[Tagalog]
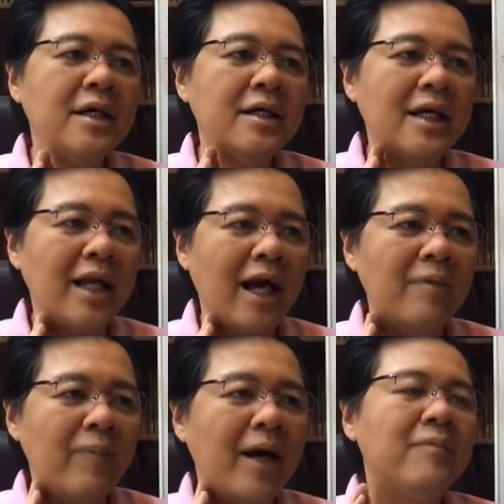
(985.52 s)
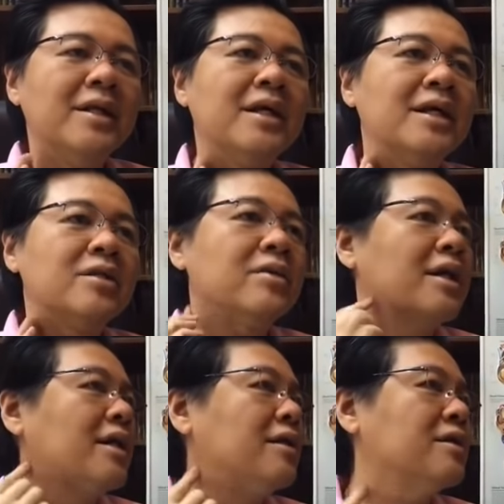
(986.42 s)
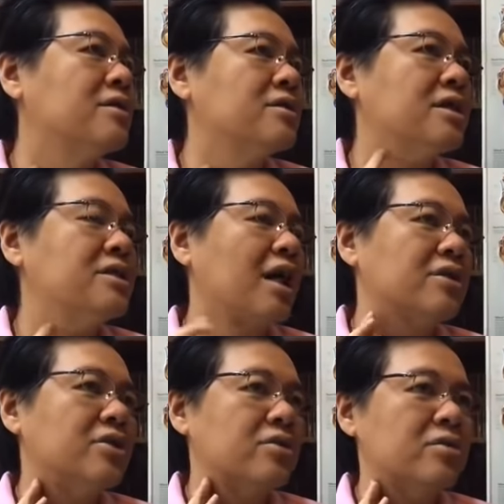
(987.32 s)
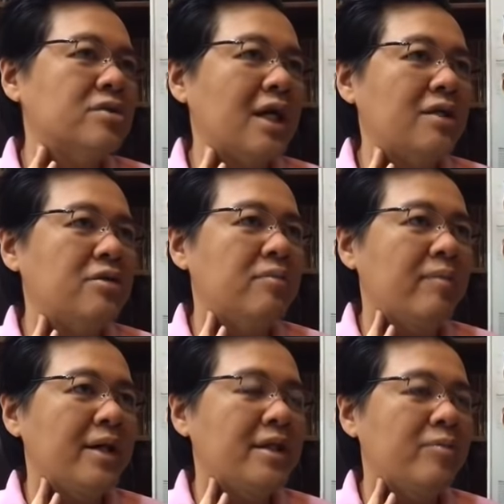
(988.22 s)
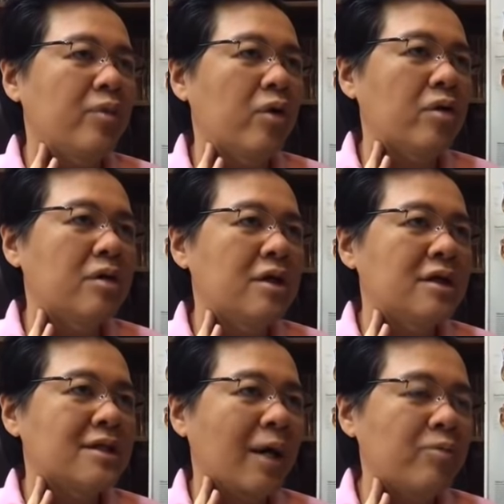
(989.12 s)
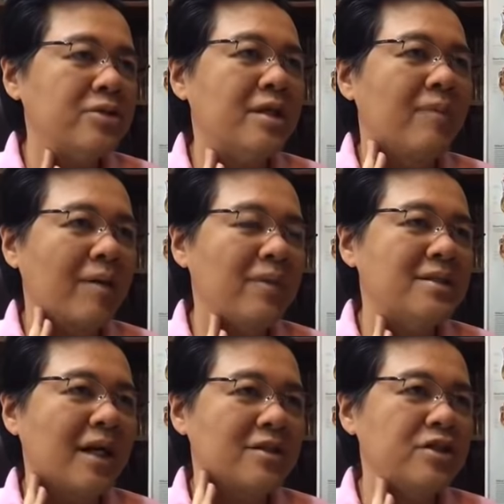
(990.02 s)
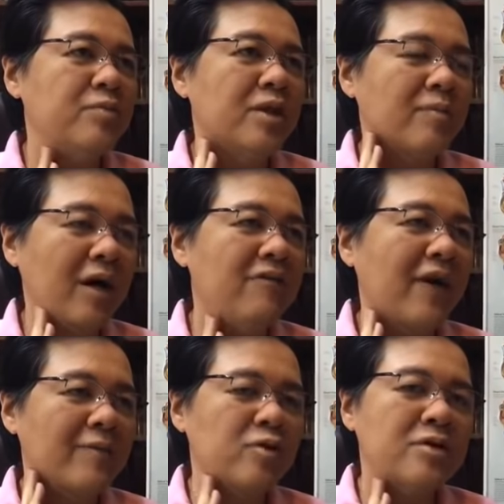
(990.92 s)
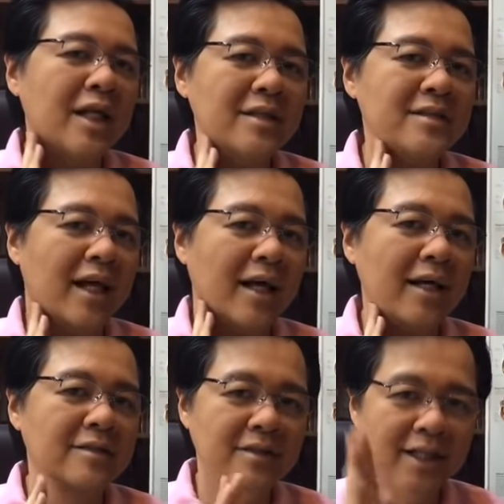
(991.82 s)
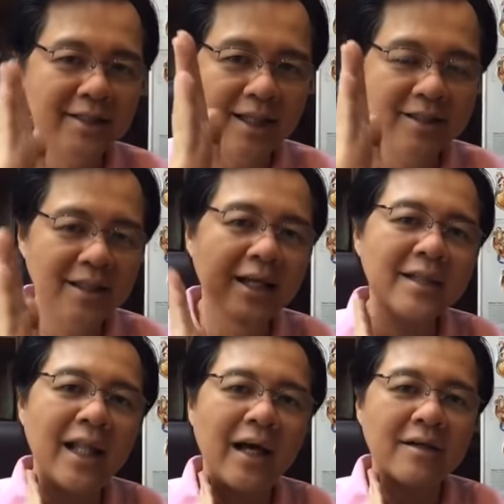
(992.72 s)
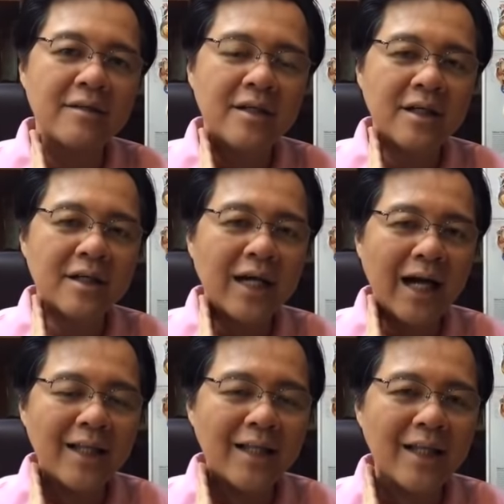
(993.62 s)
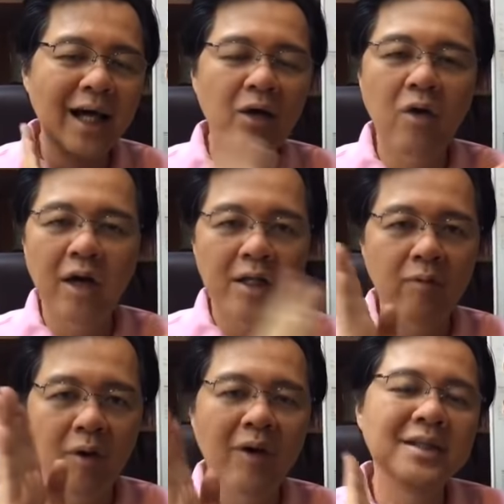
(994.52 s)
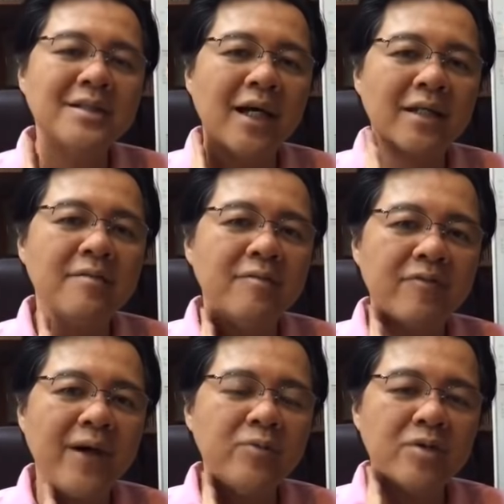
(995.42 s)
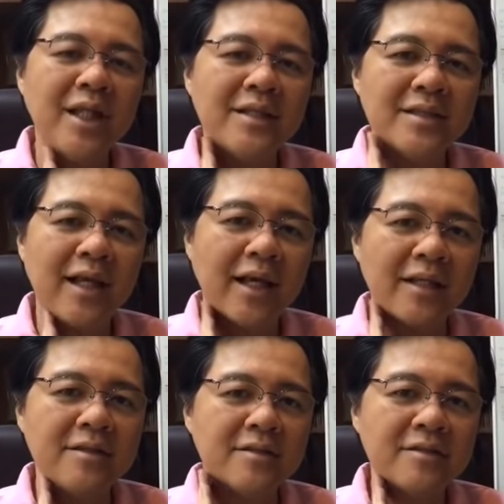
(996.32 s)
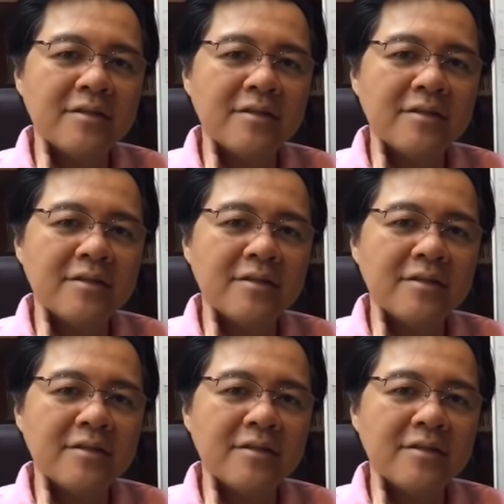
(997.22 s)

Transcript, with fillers: kinakapa, banda rito yan, eh, dito sa junction. Kung saan yung may tibok, tapos imamassage mo ng mga 5 to 10 seconds. Isang side lang. Kanan lang o kaliwa, one side. 5 to 10 seconds